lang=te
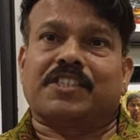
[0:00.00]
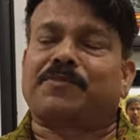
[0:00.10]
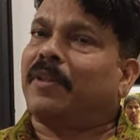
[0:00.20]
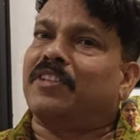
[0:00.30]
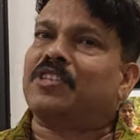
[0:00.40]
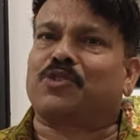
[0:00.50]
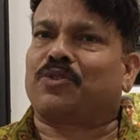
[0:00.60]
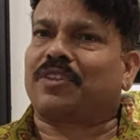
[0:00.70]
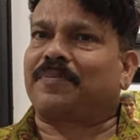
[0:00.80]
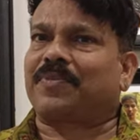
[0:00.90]

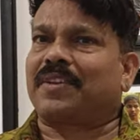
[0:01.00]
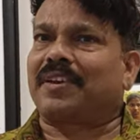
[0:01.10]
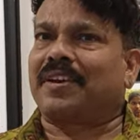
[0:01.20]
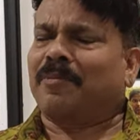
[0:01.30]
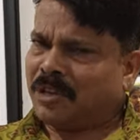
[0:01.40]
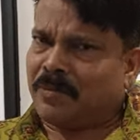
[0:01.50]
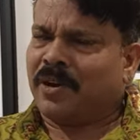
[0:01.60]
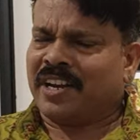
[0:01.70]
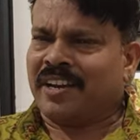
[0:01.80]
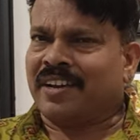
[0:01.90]
స్పందిస్తుంది మీరు
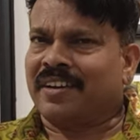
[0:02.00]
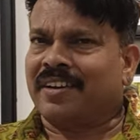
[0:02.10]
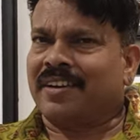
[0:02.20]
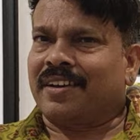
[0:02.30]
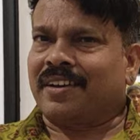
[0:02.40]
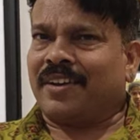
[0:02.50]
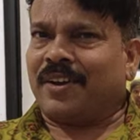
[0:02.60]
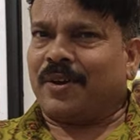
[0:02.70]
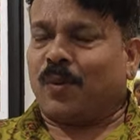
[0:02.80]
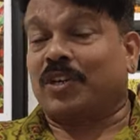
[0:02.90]
ఎప్పుడైనా
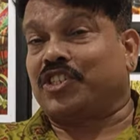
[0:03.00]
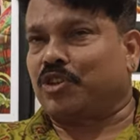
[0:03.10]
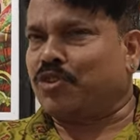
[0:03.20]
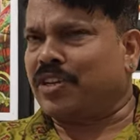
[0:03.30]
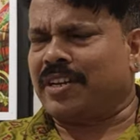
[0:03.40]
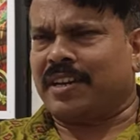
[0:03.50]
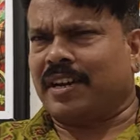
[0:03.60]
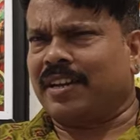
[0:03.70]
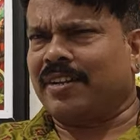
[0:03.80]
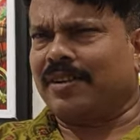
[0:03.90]
ఒక చెట్టు దగ్గరికి
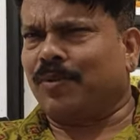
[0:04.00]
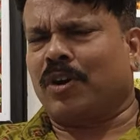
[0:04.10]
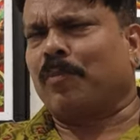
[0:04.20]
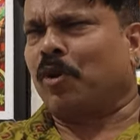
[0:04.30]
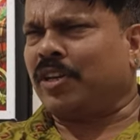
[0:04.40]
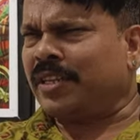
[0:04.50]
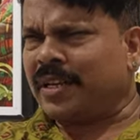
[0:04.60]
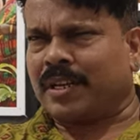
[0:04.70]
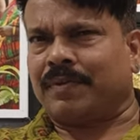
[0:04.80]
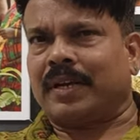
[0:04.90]
వెళ్ళి ఒక మొక్క
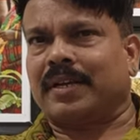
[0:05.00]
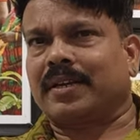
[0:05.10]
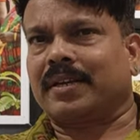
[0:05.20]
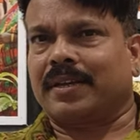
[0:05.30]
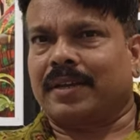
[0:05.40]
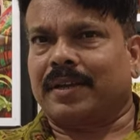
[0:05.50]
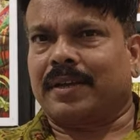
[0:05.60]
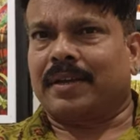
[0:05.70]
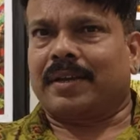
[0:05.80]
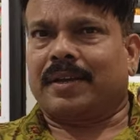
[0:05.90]
దగ్గరికి వెళ్ళి
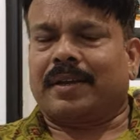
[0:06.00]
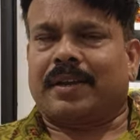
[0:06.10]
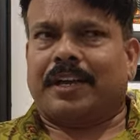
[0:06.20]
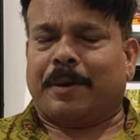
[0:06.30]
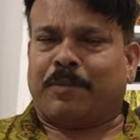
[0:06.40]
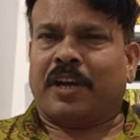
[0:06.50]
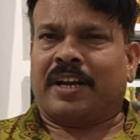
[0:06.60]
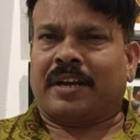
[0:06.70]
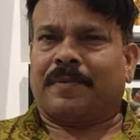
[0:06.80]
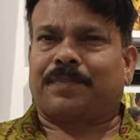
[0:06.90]

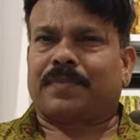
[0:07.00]
ఎప్పుడైనా